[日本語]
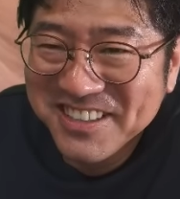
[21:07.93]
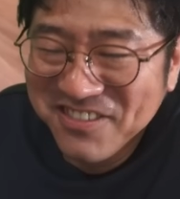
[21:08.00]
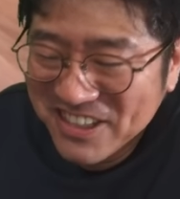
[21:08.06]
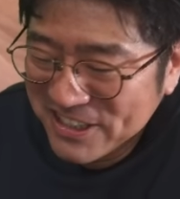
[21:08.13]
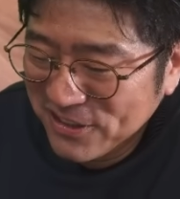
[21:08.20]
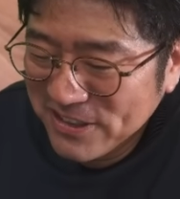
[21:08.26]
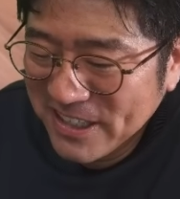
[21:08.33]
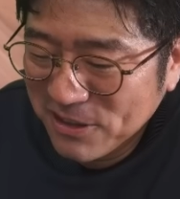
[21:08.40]
ま
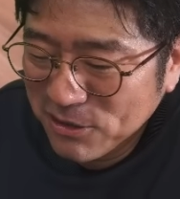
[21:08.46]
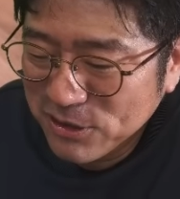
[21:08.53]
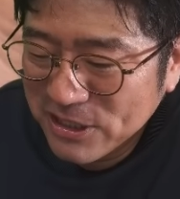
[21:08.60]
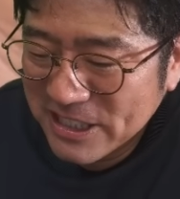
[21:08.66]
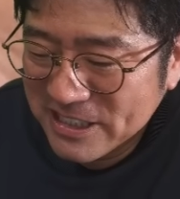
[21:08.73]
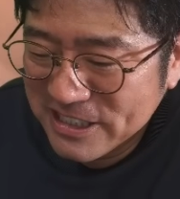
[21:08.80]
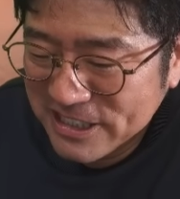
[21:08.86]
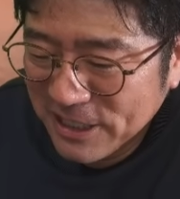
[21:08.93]
あそんなこ
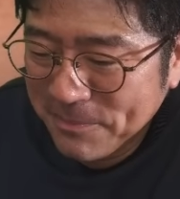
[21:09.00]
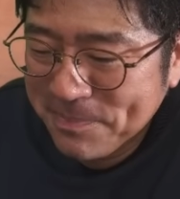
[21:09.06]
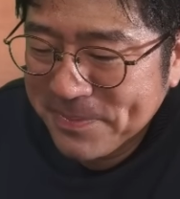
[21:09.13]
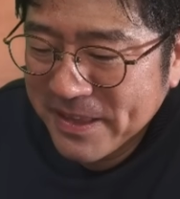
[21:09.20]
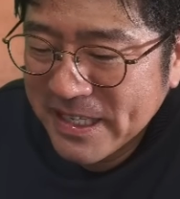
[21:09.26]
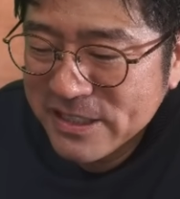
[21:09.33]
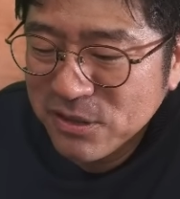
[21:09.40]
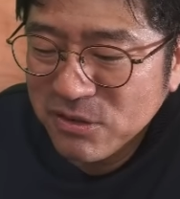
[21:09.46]
とですよ。
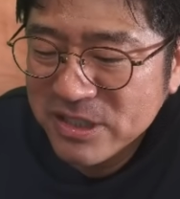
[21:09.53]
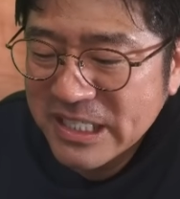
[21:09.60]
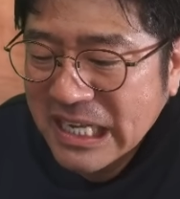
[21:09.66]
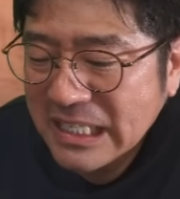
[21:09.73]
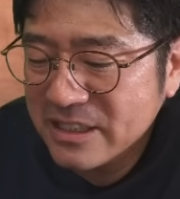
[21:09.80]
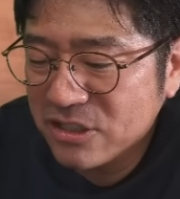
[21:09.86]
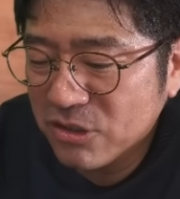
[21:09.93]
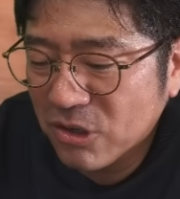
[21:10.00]
そこに
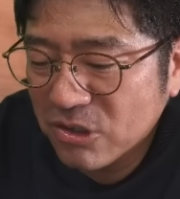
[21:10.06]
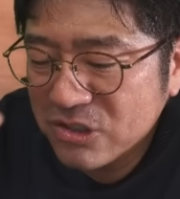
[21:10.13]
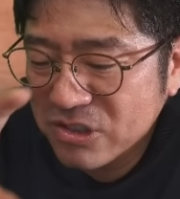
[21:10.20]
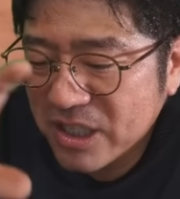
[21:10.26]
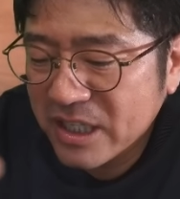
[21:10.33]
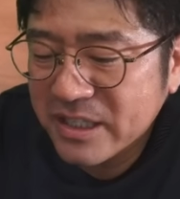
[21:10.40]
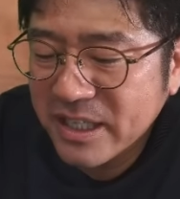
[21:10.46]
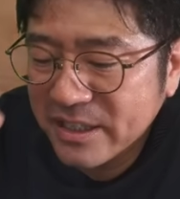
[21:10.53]
価値を
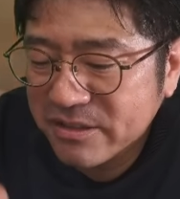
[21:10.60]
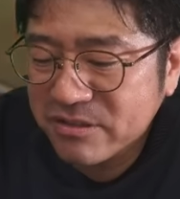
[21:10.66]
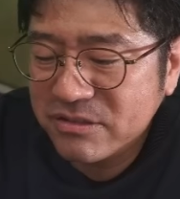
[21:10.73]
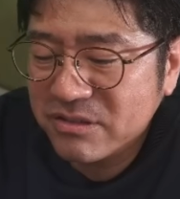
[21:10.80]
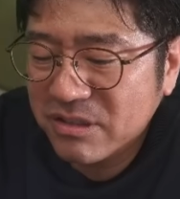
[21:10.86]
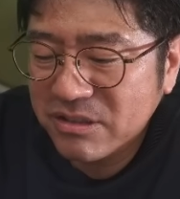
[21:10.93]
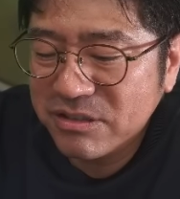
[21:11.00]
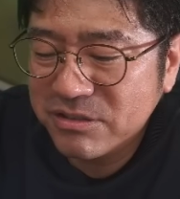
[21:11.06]
つけていく
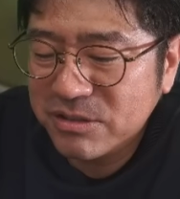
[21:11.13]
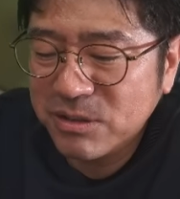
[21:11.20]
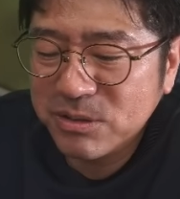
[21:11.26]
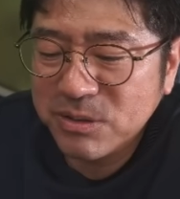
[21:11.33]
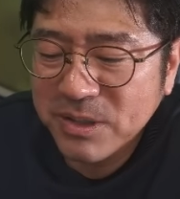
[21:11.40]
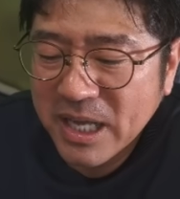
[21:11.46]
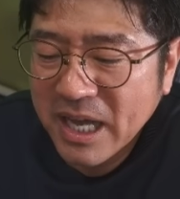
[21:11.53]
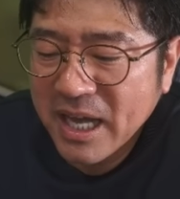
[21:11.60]
というこ
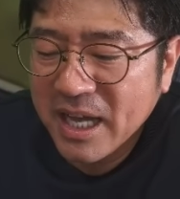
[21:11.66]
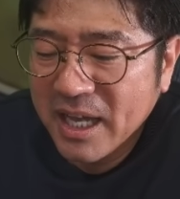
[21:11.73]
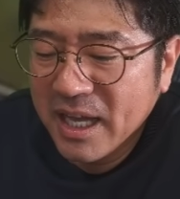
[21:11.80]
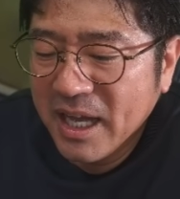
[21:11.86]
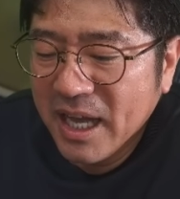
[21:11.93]
とが、